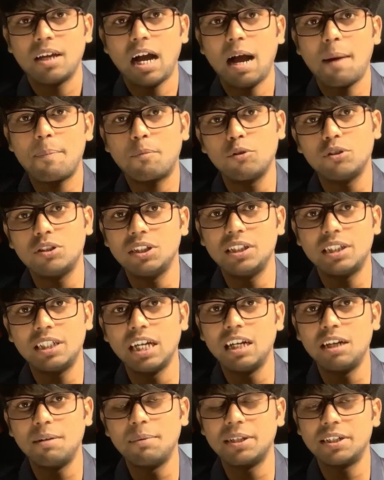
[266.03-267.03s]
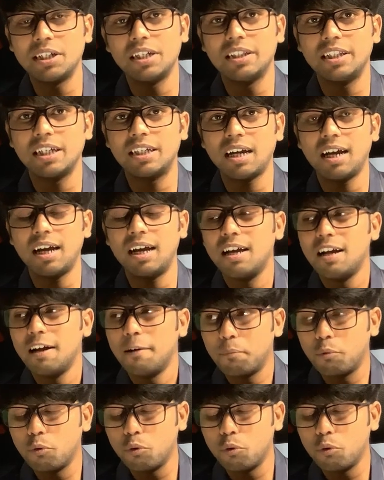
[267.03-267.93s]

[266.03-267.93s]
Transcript: आपको जीटीए लिमिटेड दिख रहा है